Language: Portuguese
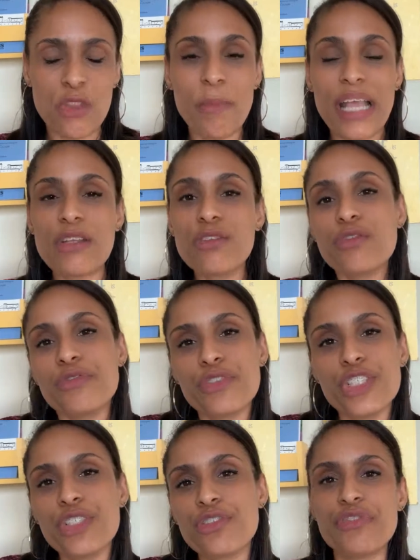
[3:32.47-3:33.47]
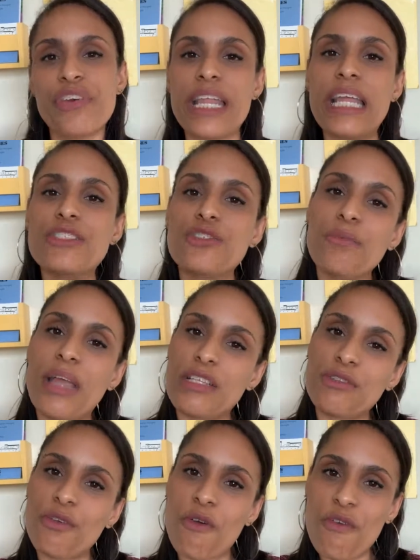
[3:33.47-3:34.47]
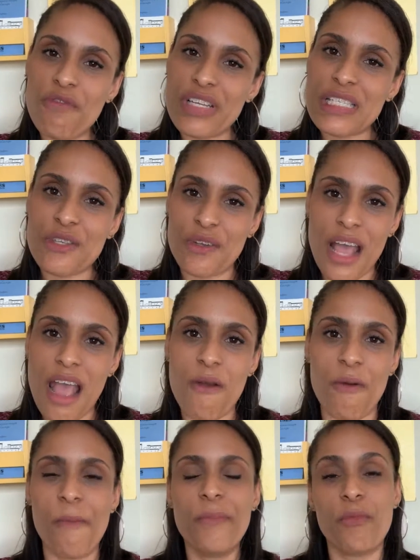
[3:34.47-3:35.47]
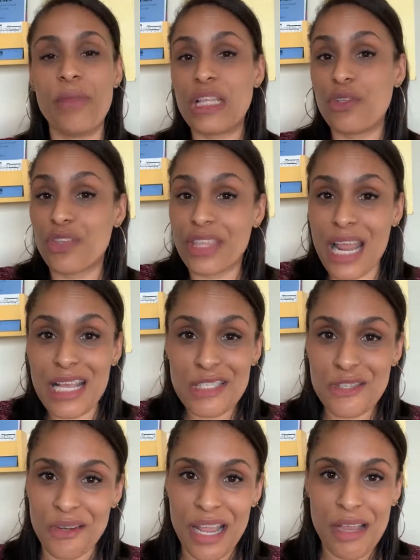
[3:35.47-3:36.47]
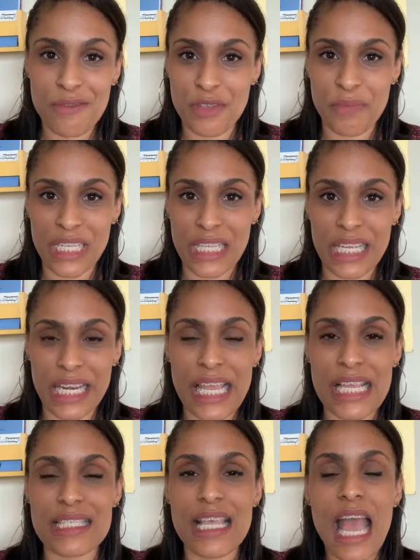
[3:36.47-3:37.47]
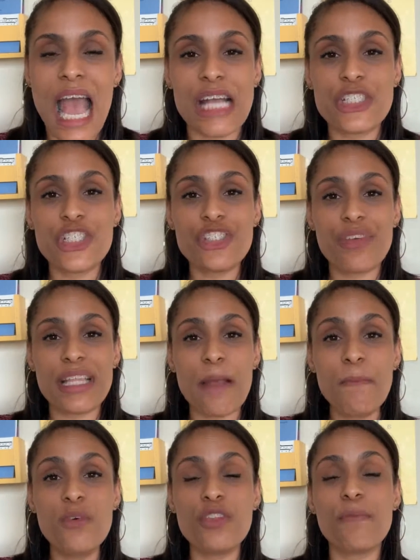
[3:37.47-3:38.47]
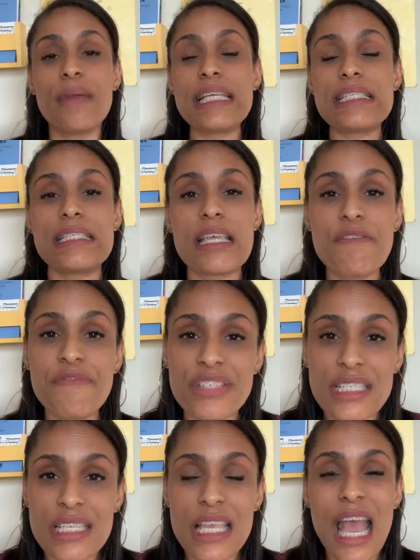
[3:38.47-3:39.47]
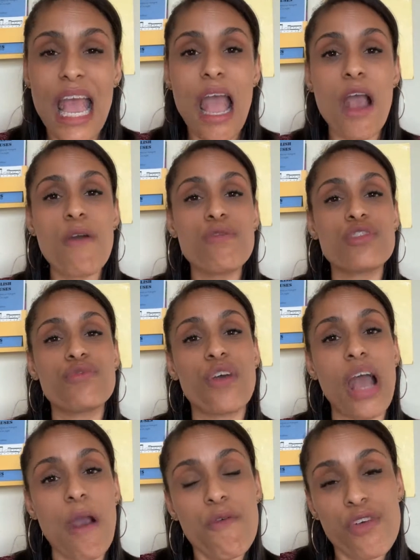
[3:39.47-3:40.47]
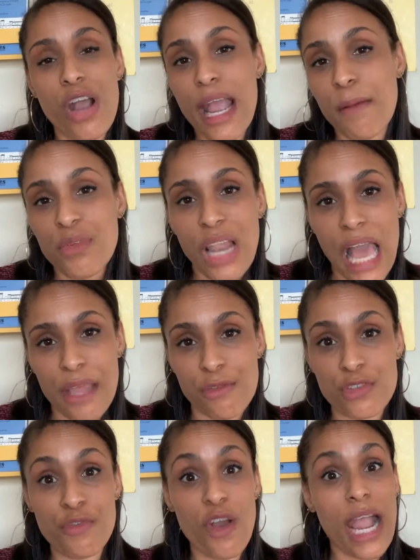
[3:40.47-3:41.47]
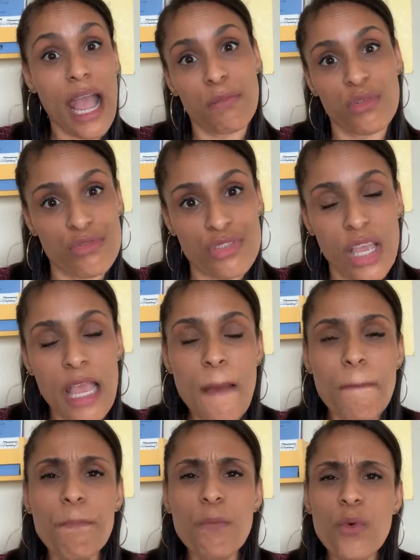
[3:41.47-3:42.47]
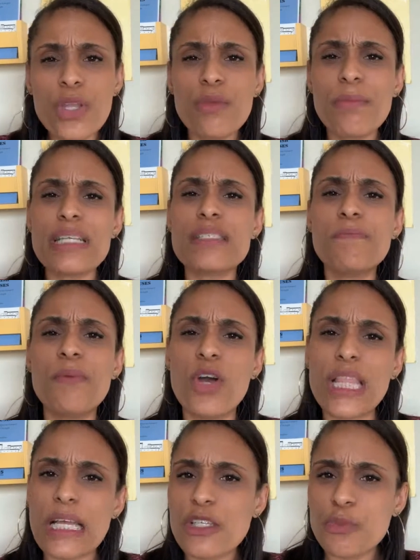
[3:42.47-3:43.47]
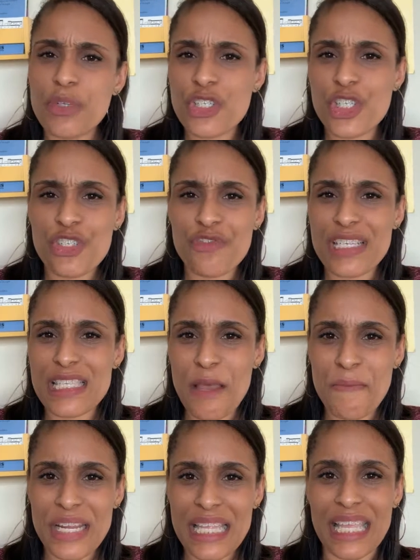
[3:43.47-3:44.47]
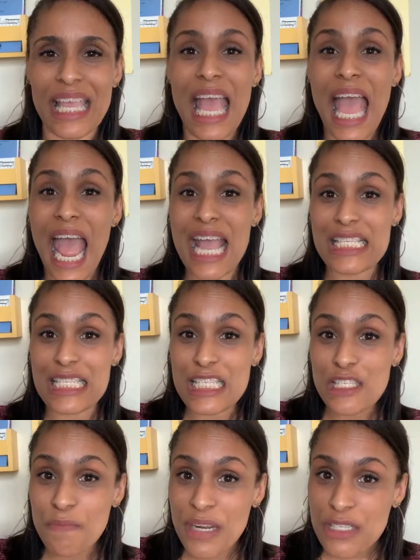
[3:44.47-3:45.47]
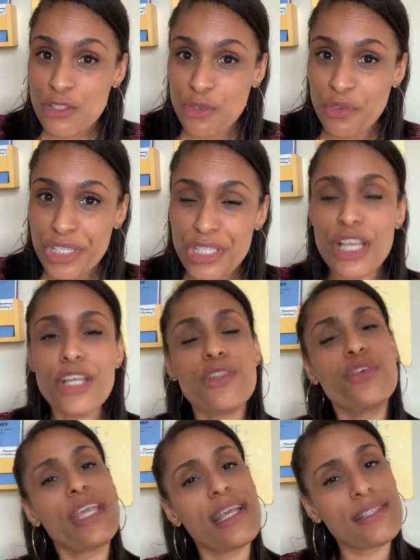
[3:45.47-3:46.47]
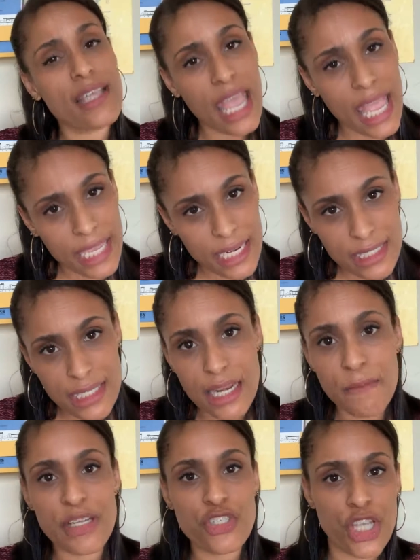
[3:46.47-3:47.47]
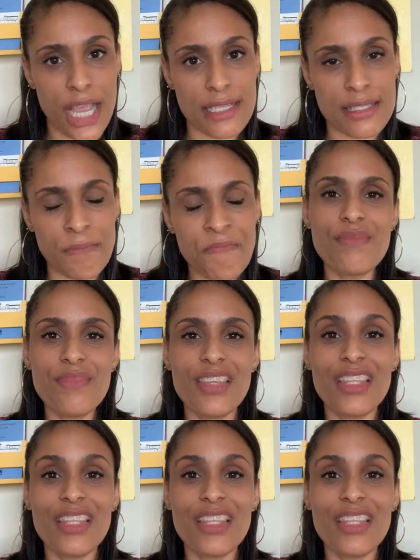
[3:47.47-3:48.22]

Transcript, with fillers: No método do funil, diferente do método convencional, o método tradicional de aprender inglês, a gente vai dar muito mais ênfase aos, ao vocabulário, aos vocábulos. Muito mais importante para a gente vai ser aprender as expressões do que as regras gramaticais.